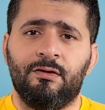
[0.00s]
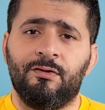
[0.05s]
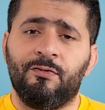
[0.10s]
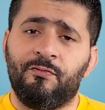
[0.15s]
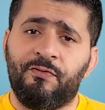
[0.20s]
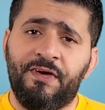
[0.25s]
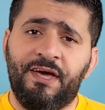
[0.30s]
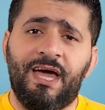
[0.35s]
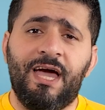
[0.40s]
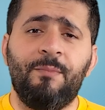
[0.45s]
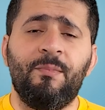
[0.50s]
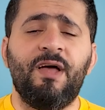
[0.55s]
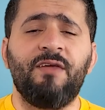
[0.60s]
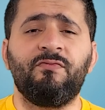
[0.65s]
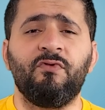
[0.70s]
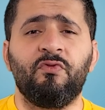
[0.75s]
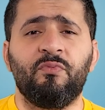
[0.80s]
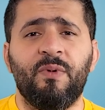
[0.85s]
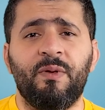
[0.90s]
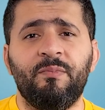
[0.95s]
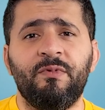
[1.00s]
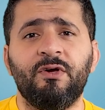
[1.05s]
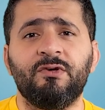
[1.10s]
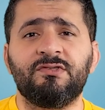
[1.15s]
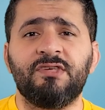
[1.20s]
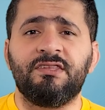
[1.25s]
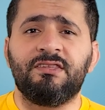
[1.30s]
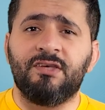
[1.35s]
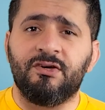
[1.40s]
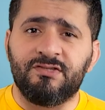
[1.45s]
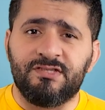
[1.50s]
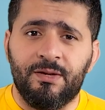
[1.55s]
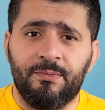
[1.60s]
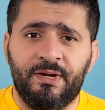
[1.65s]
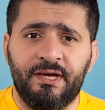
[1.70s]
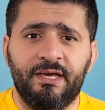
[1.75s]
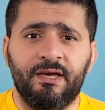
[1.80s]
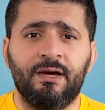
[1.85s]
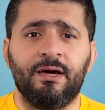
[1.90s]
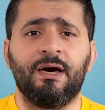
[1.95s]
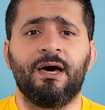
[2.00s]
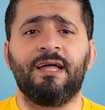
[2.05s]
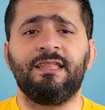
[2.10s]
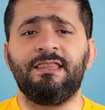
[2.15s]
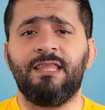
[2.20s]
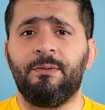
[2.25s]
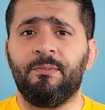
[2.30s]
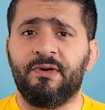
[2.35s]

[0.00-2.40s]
في عام 1876 قدم